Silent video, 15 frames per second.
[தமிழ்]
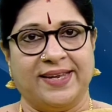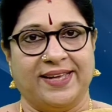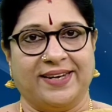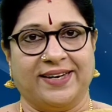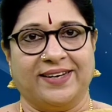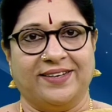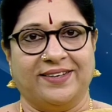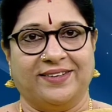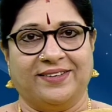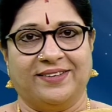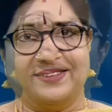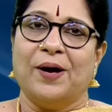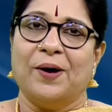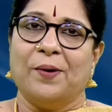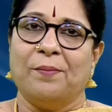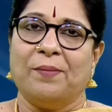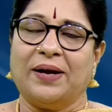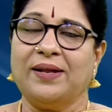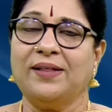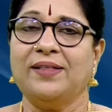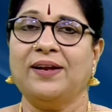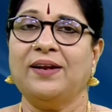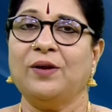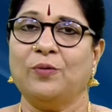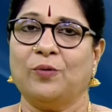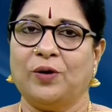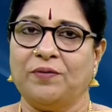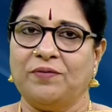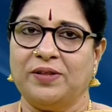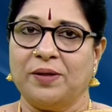நேர்கள் மனதில்
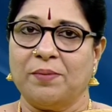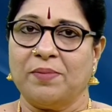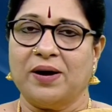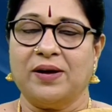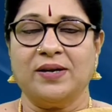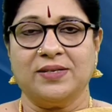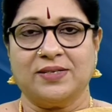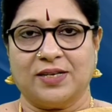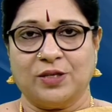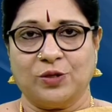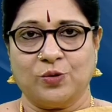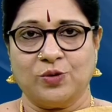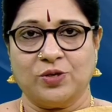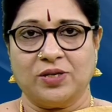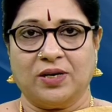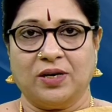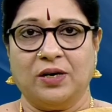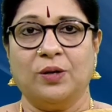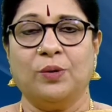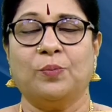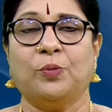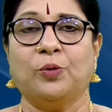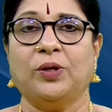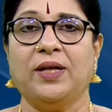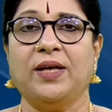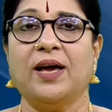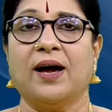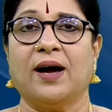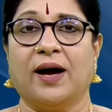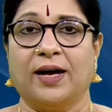ஒரு விதமான சந்தோஷங்கள் புதிய
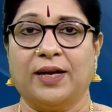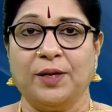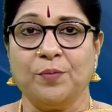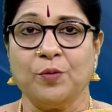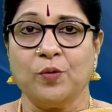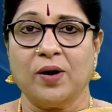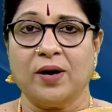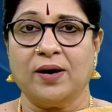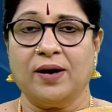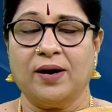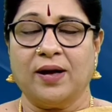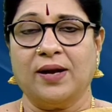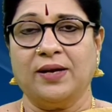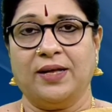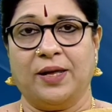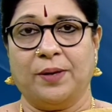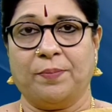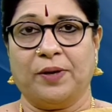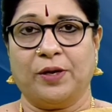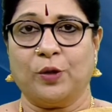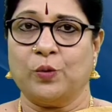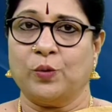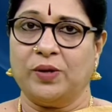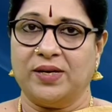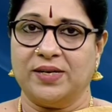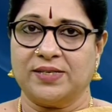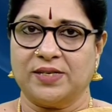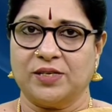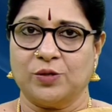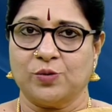அறிமுகங்களால் ஏற்படக்கூடிய
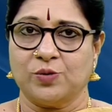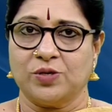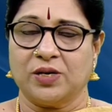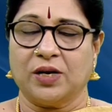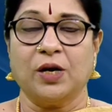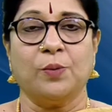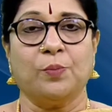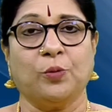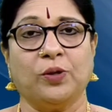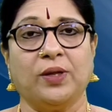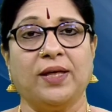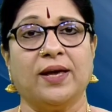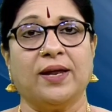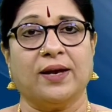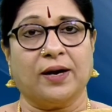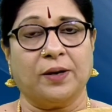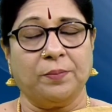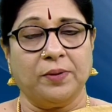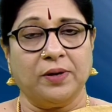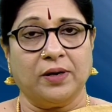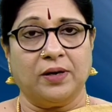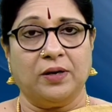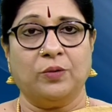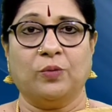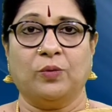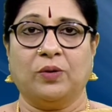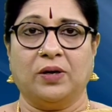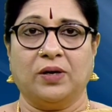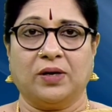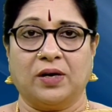சந்தோஷங்கள் புதிய நட்புகள்
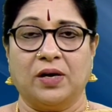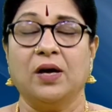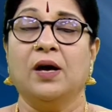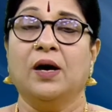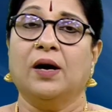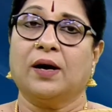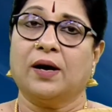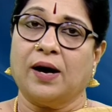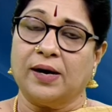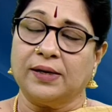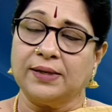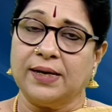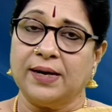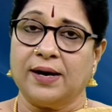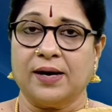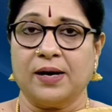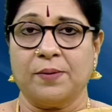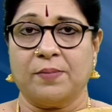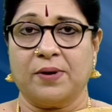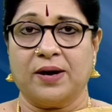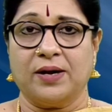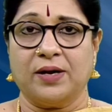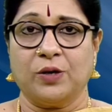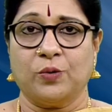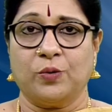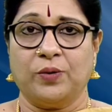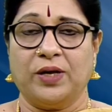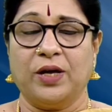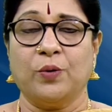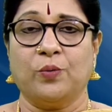உங்களுக்கு காதலாக
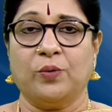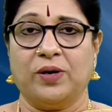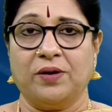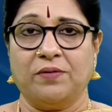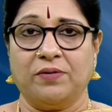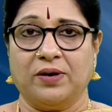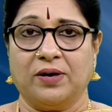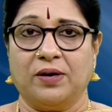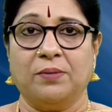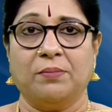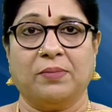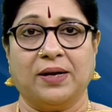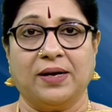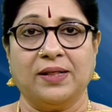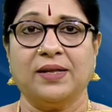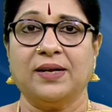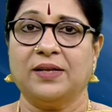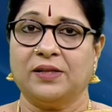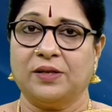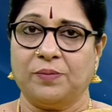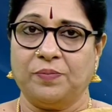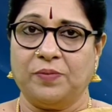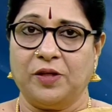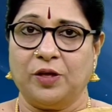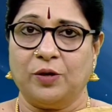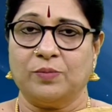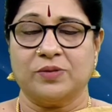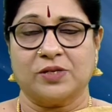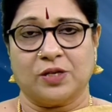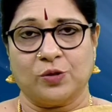மாறக்கூடிய உணர்வுகள் மனதில்
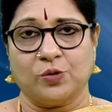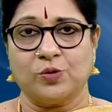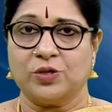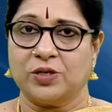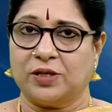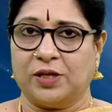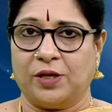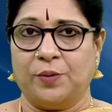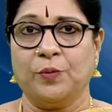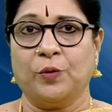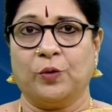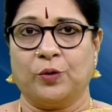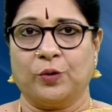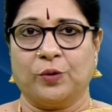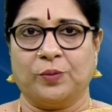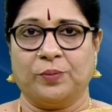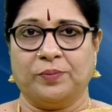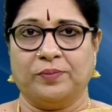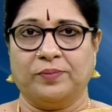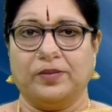திருப்தியும் சந்தோஷத்தையும் கொடுக்கும்